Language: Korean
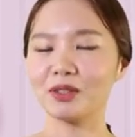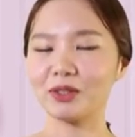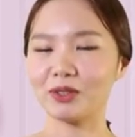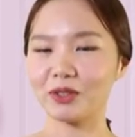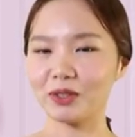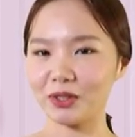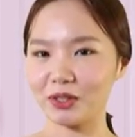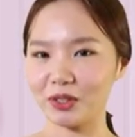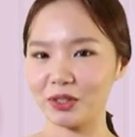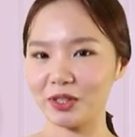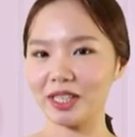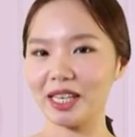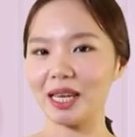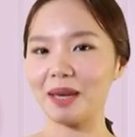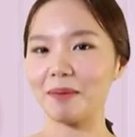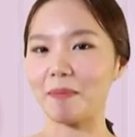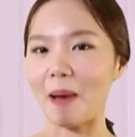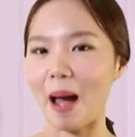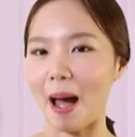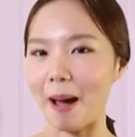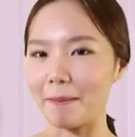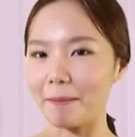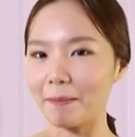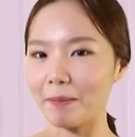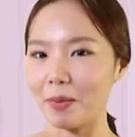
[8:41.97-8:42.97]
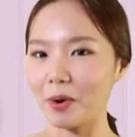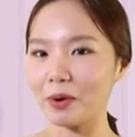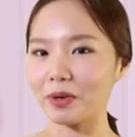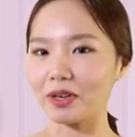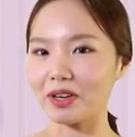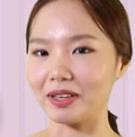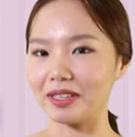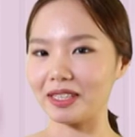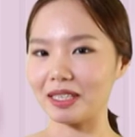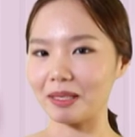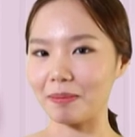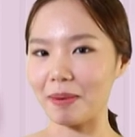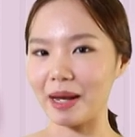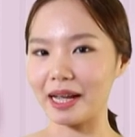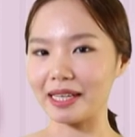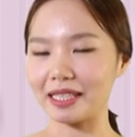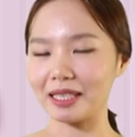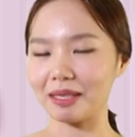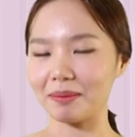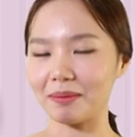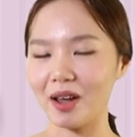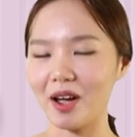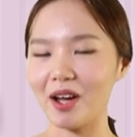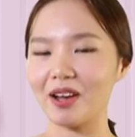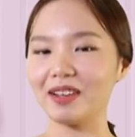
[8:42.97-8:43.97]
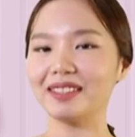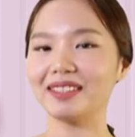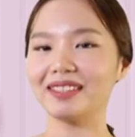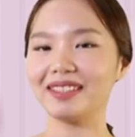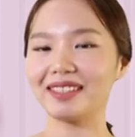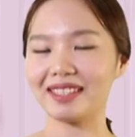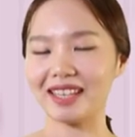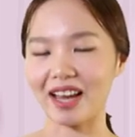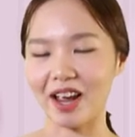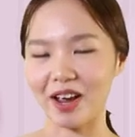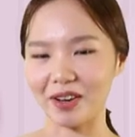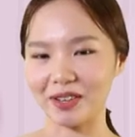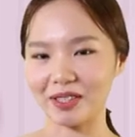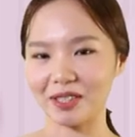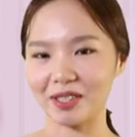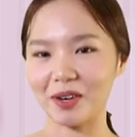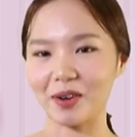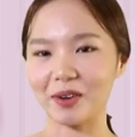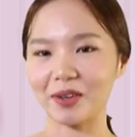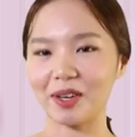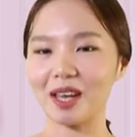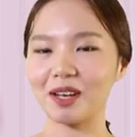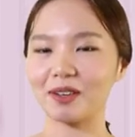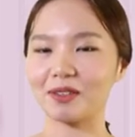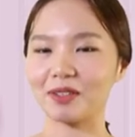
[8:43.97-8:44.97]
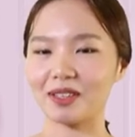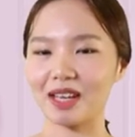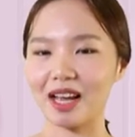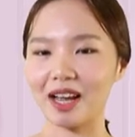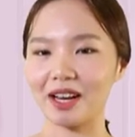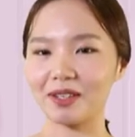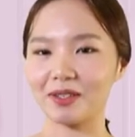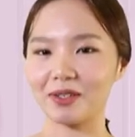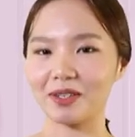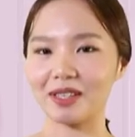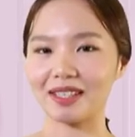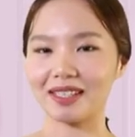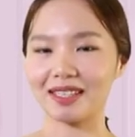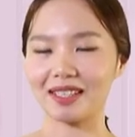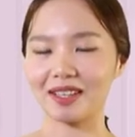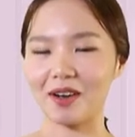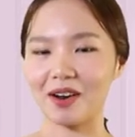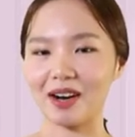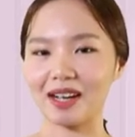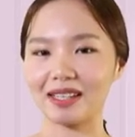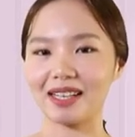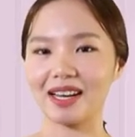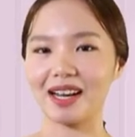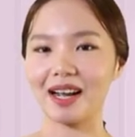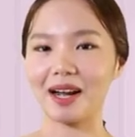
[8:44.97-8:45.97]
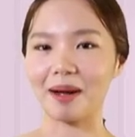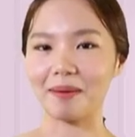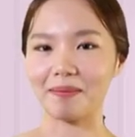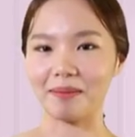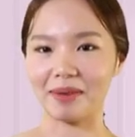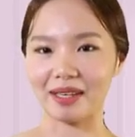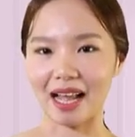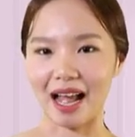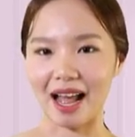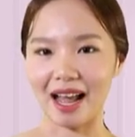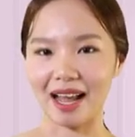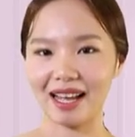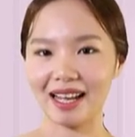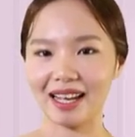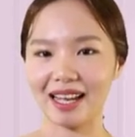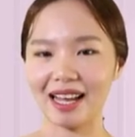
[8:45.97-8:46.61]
꾸준히 반복 연습하시면 자연스럽게 구사할 수 있을 거라 생각합니다.